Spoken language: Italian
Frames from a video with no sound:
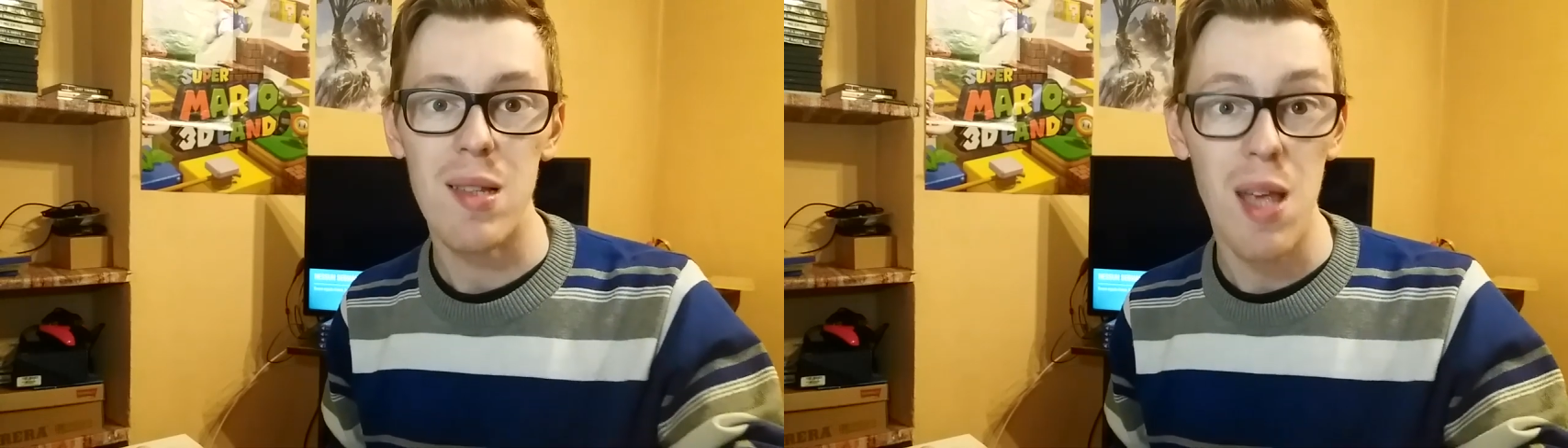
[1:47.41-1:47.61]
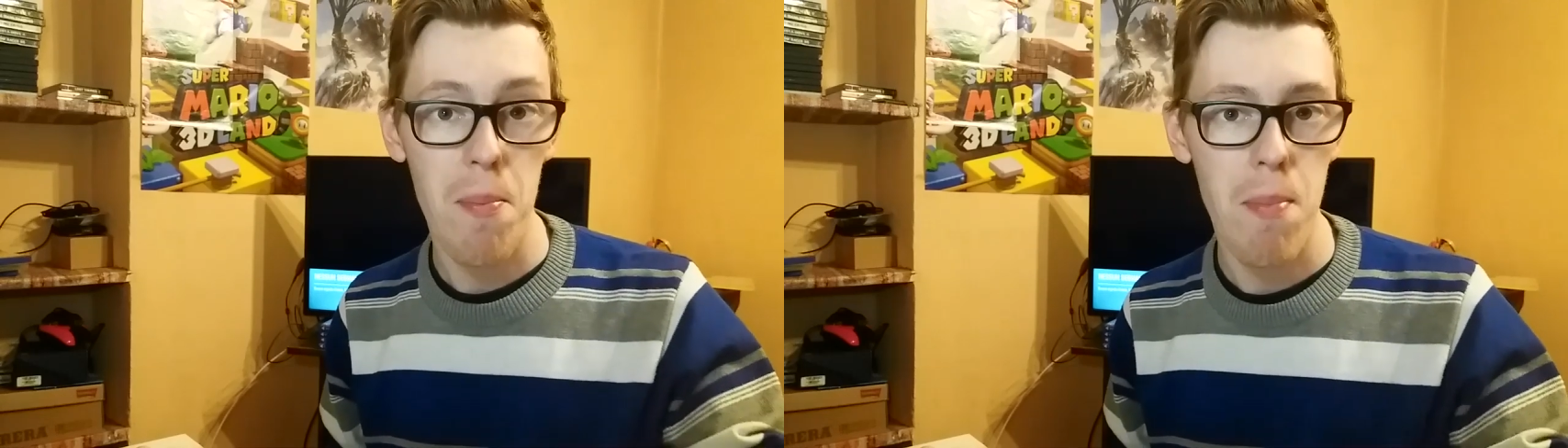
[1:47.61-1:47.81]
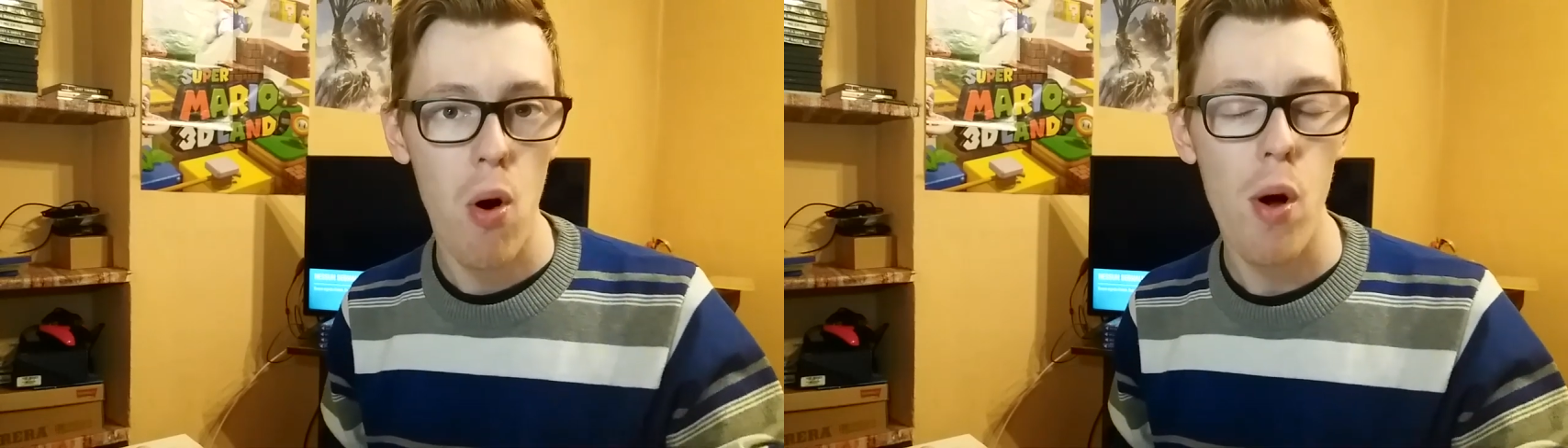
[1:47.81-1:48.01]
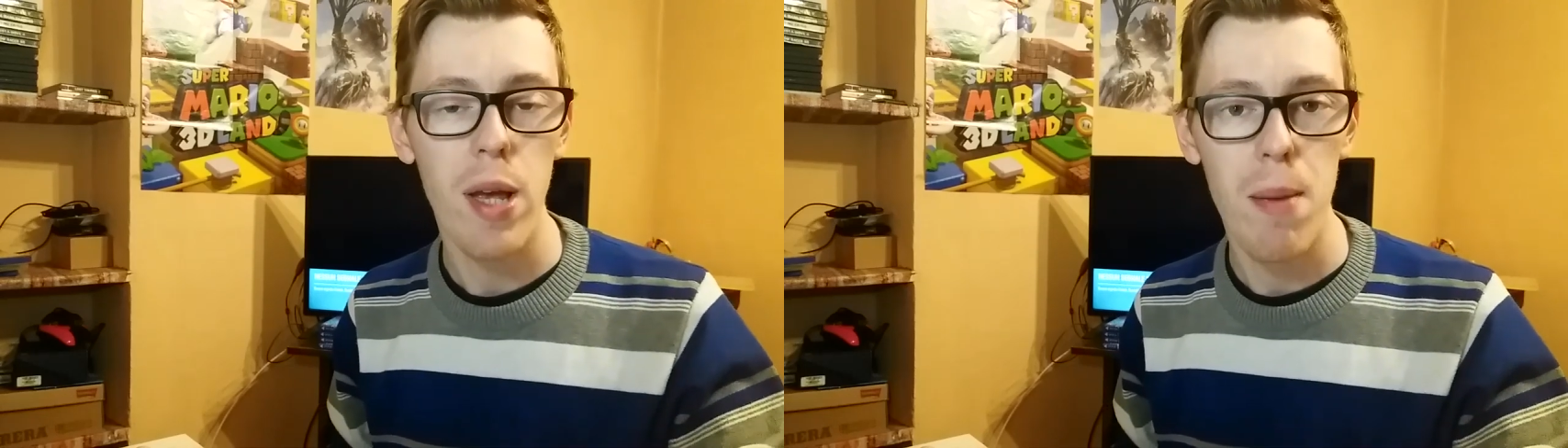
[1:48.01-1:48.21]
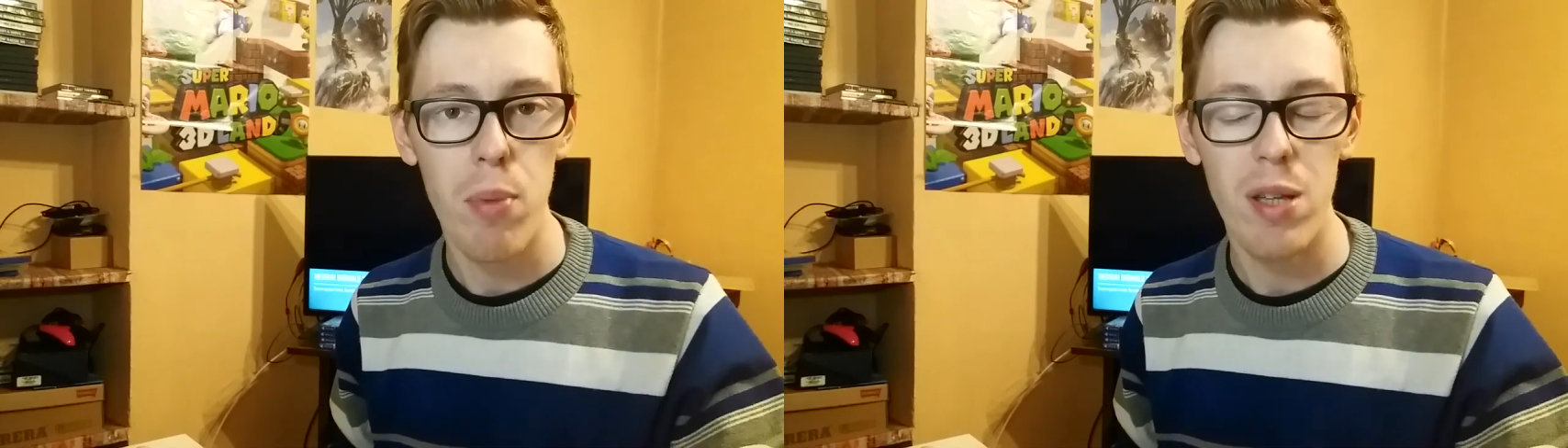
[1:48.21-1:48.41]
Game Boy,
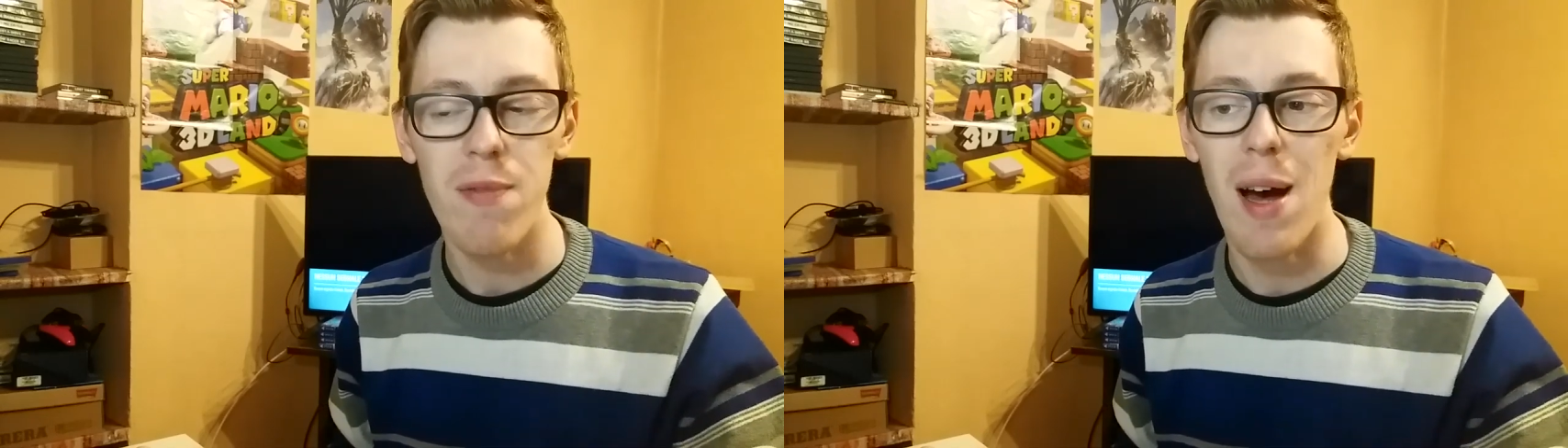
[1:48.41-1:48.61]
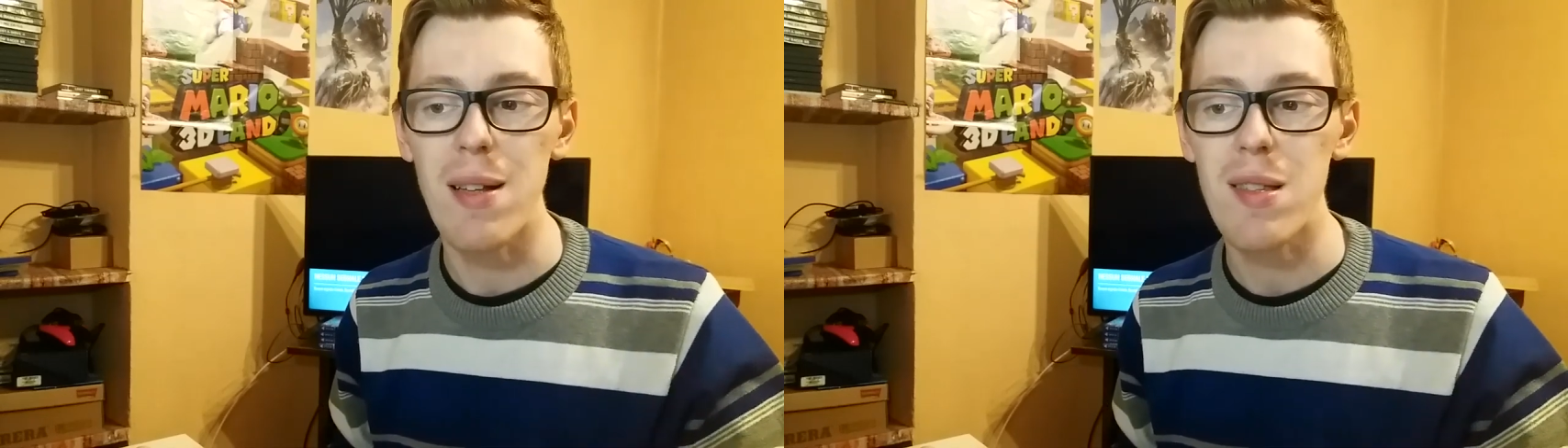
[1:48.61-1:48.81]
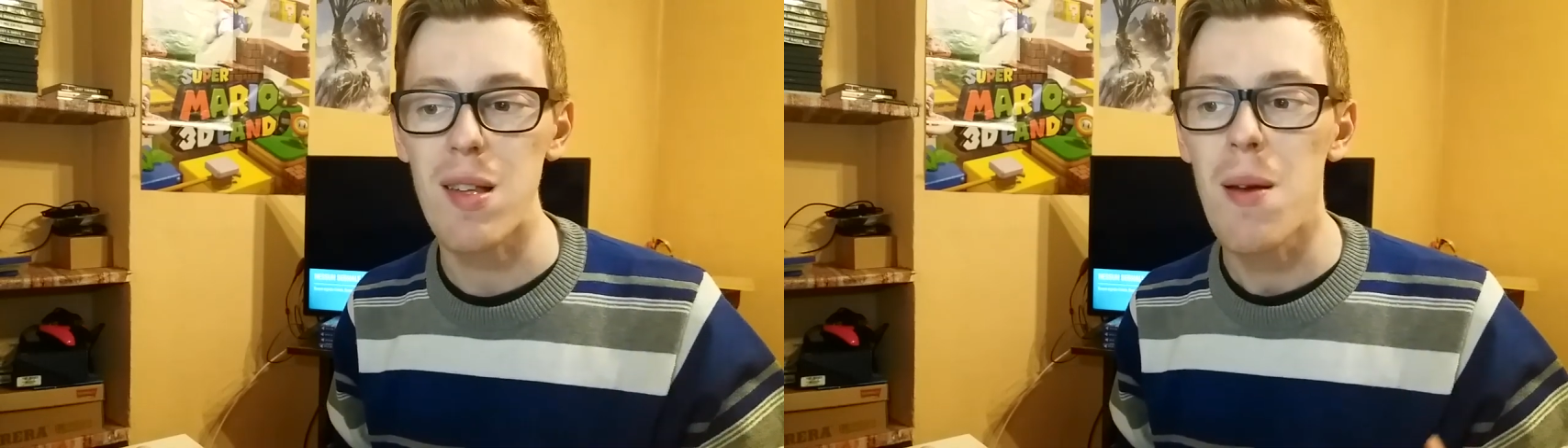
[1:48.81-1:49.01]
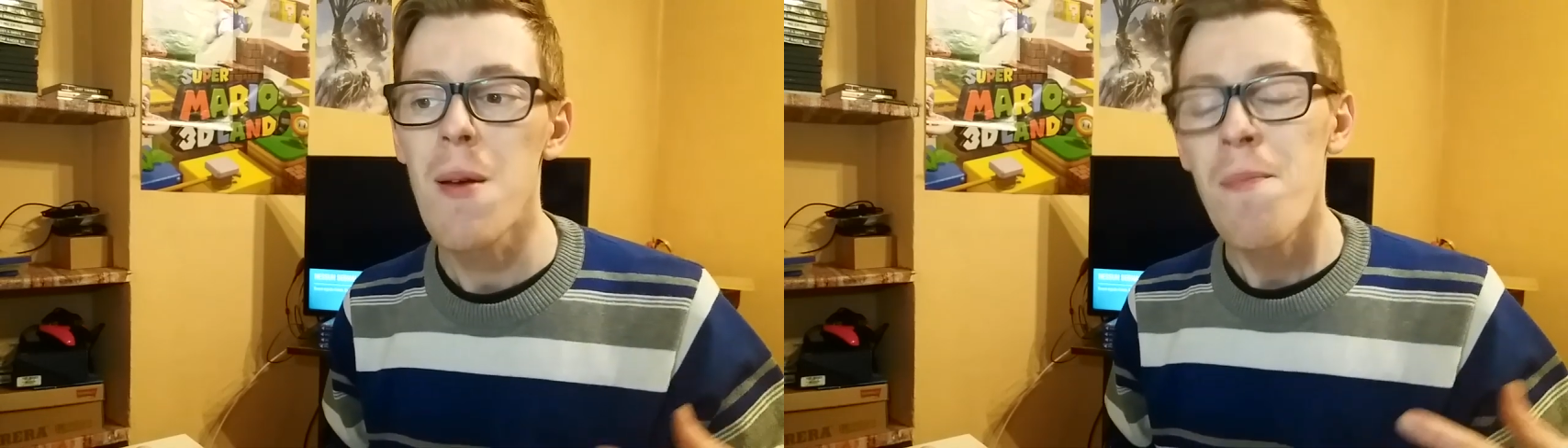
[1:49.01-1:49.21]
Game Boy Advance,